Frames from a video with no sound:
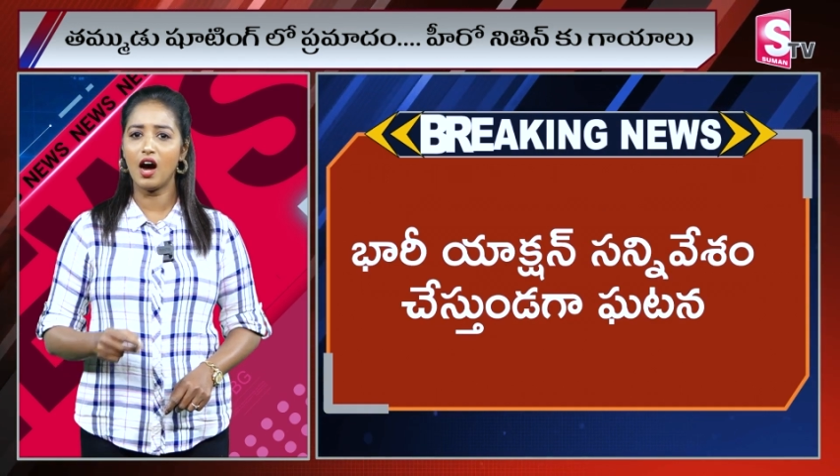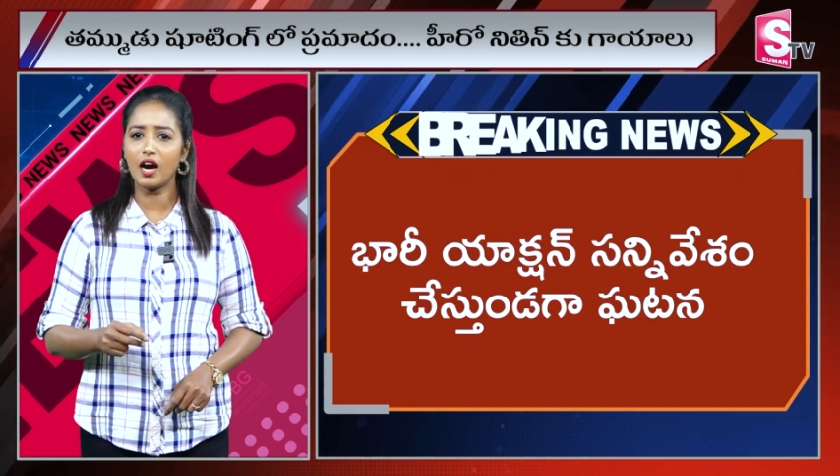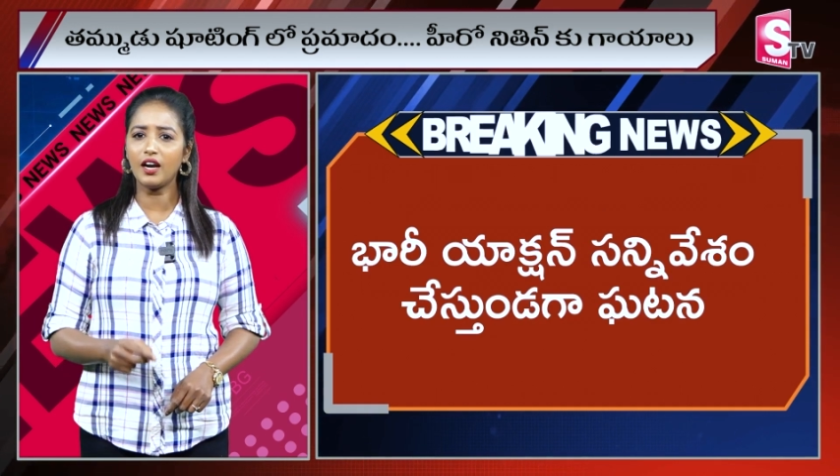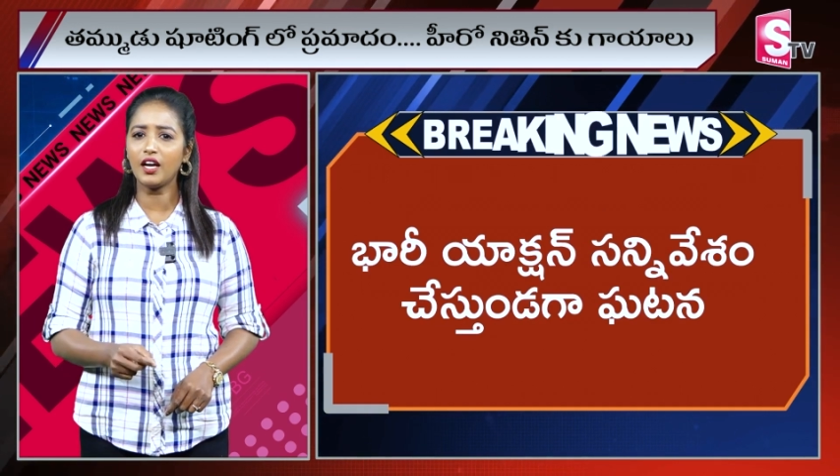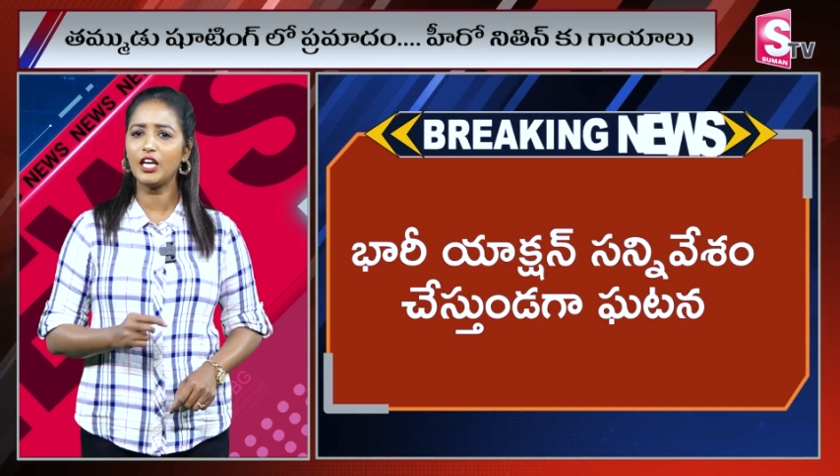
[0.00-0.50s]

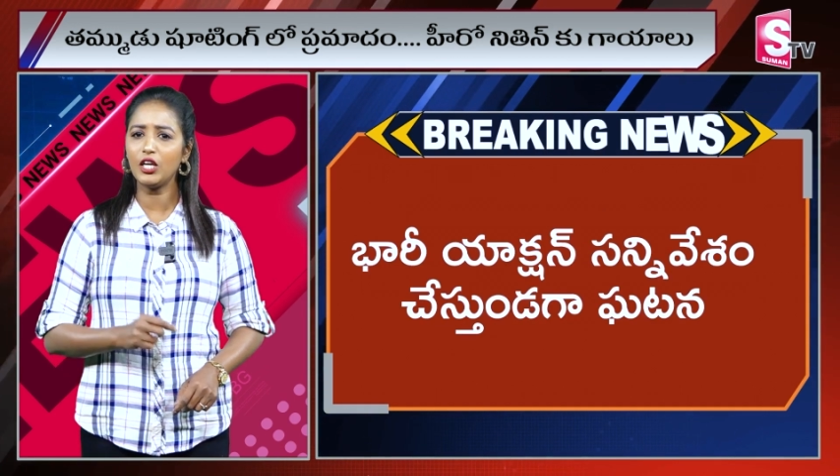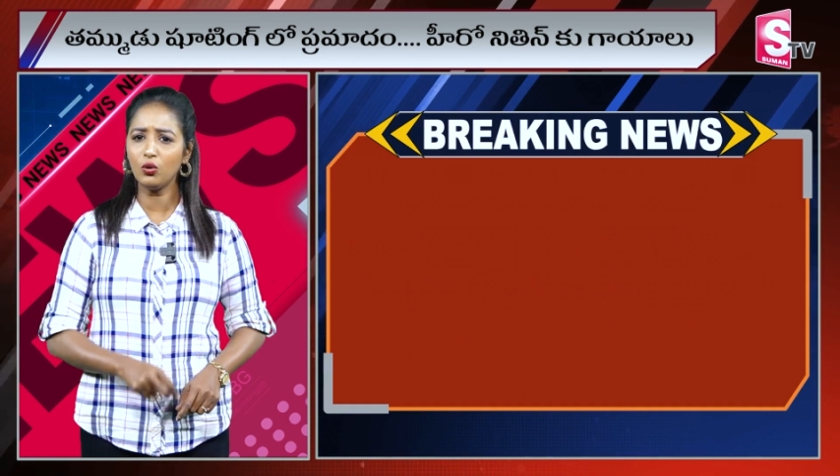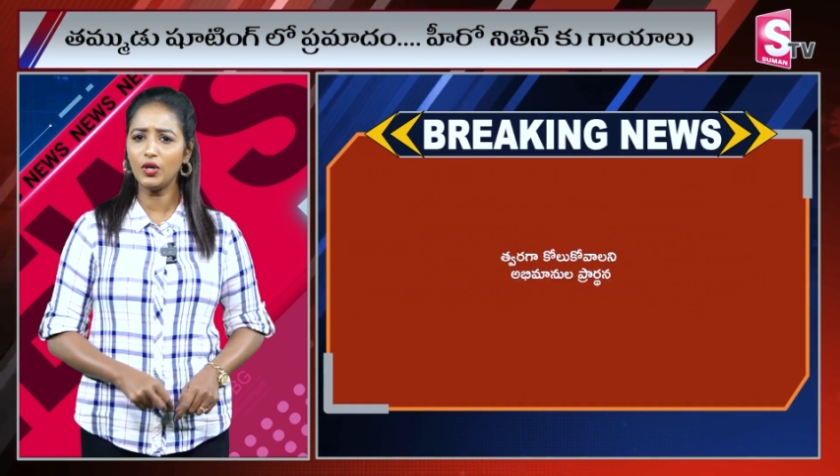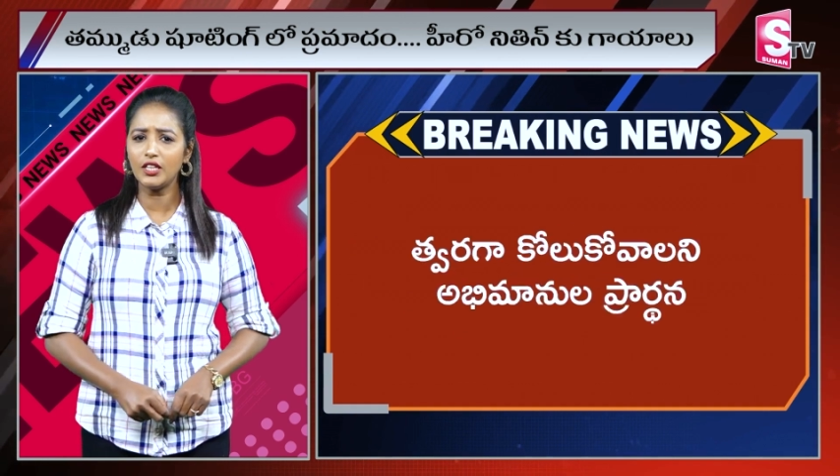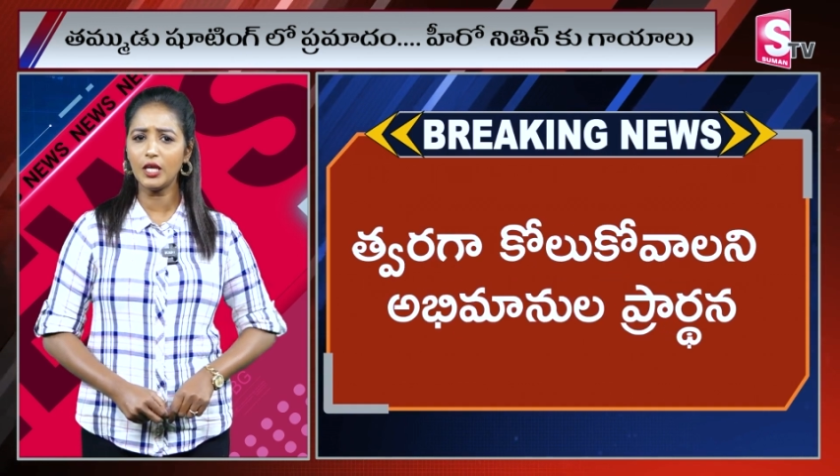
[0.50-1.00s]
అక్కడ
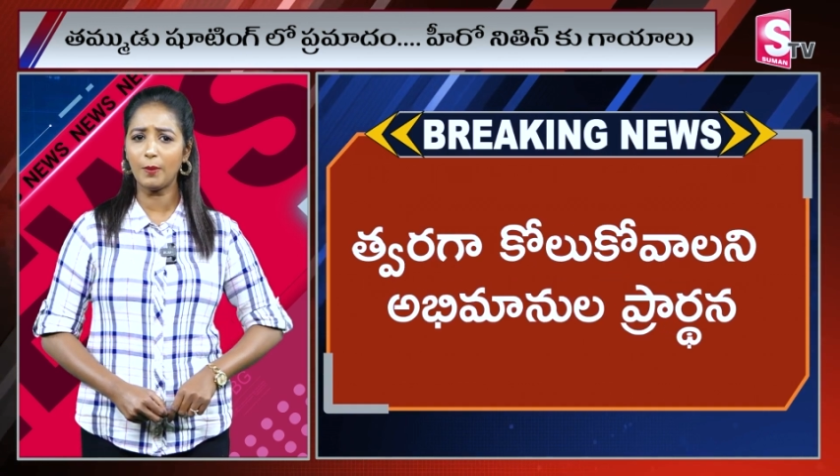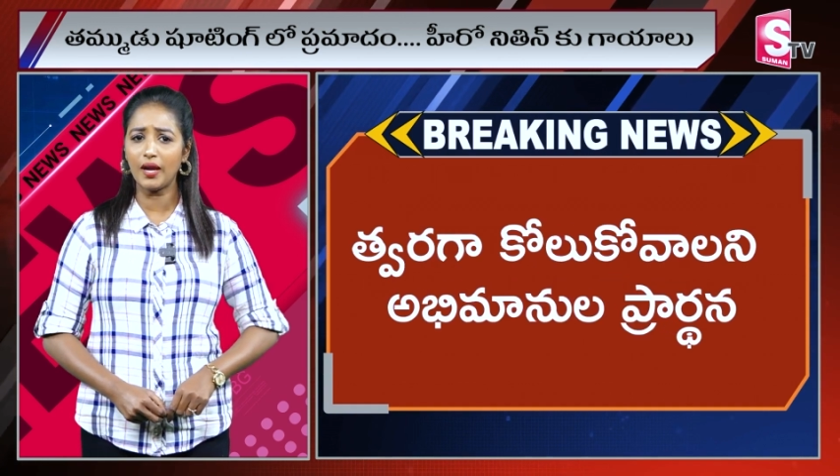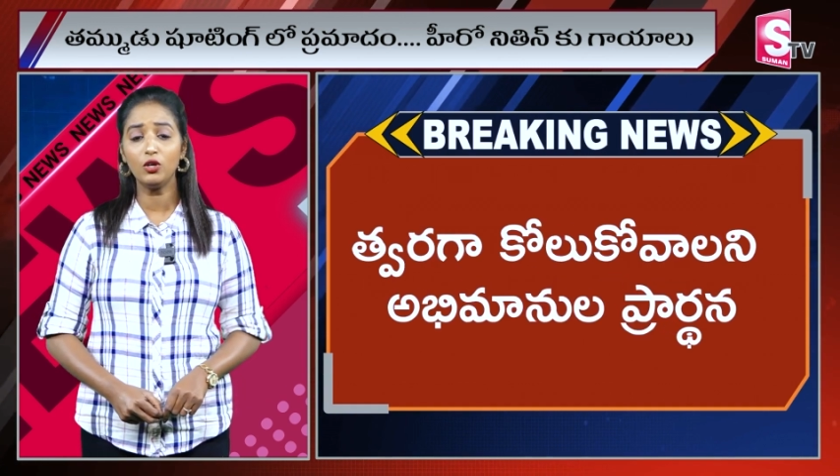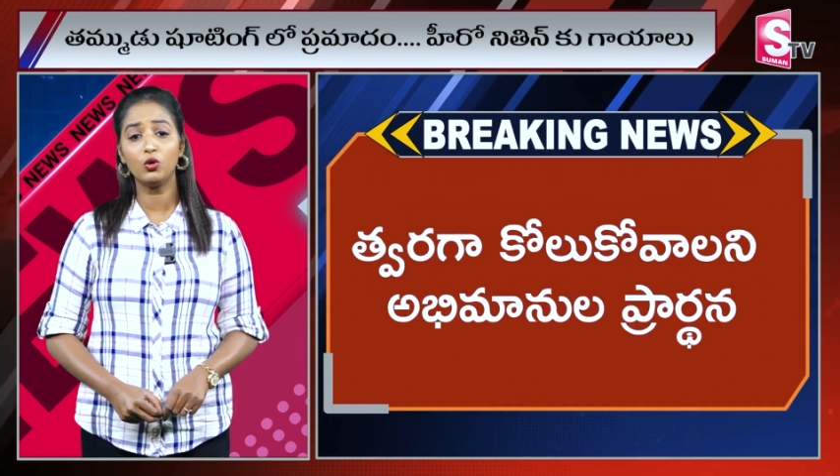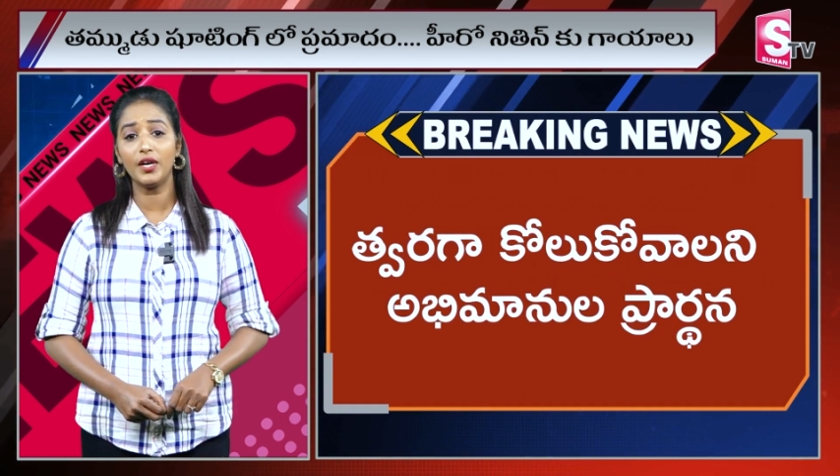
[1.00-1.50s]
హీరో నితిన్ పై